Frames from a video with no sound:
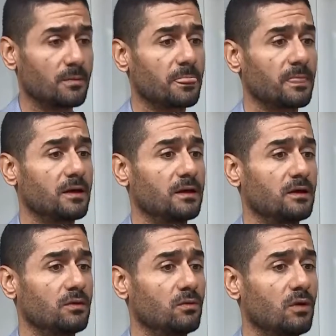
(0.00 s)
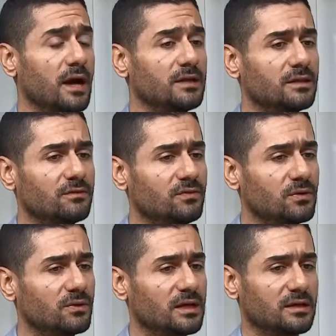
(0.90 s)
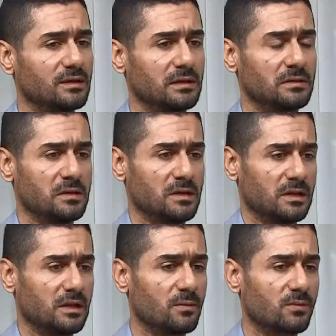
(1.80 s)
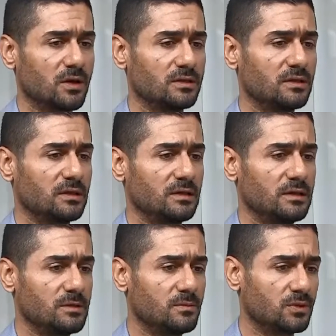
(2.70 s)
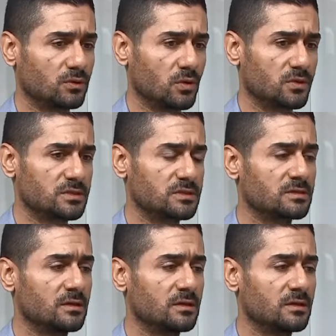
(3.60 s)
آه، وايضا في هناك الامراض اللي بتخص